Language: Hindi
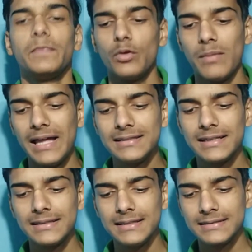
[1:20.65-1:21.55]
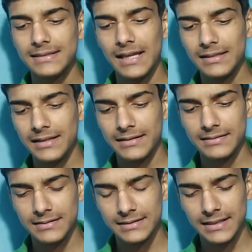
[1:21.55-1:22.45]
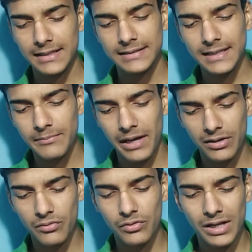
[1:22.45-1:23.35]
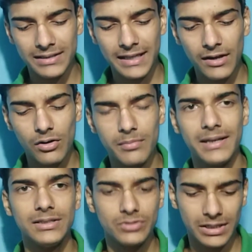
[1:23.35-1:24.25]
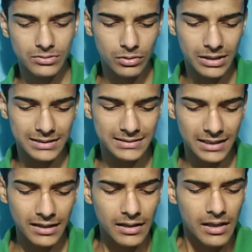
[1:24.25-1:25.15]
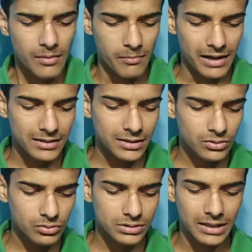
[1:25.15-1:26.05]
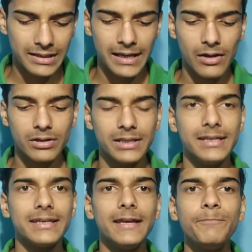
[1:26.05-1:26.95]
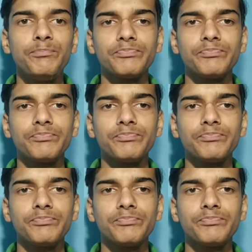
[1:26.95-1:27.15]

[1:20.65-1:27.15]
तो बात करते हैं इसके साथ किस किस तरीके से एक माइक्रोफोन आता है और मैंने जो है इसको दस से बारह दिन यूज़ कर लिया है और ये देखिए